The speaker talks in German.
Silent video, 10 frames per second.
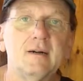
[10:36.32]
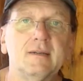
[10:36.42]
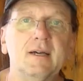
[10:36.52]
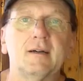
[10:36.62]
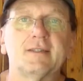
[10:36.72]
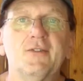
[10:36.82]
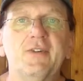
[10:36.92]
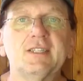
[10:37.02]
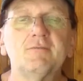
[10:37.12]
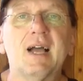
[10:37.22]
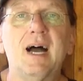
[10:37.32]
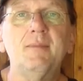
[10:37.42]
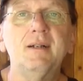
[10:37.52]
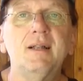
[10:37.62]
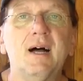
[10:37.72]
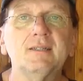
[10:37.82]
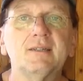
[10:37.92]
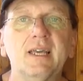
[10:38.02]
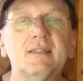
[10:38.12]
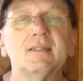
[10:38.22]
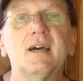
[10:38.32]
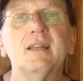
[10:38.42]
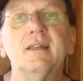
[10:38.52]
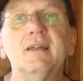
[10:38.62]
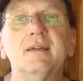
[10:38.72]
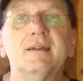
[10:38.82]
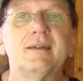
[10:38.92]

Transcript: Ja, so viel zum Kabel. Also denkt dran,